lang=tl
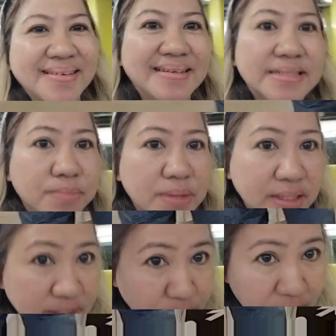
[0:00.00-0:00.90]

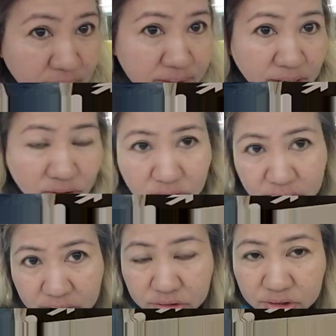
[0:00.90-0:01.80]
Simpleng-simple lang tayo
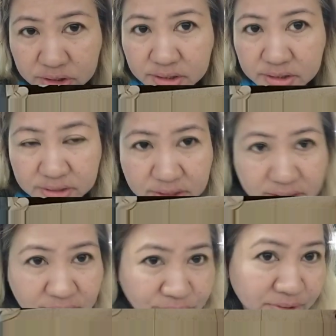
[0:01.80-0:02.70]
ngayon.
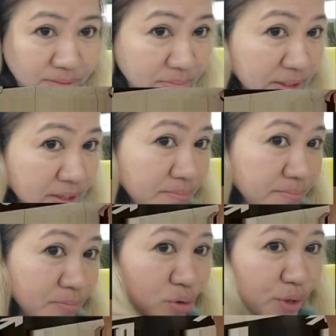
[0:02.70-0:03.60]
Si Madam
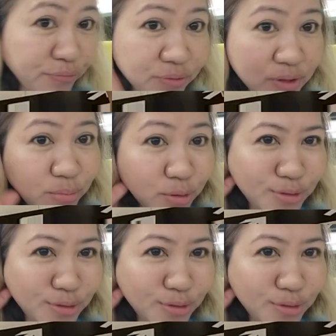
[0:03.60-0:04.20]
OFW.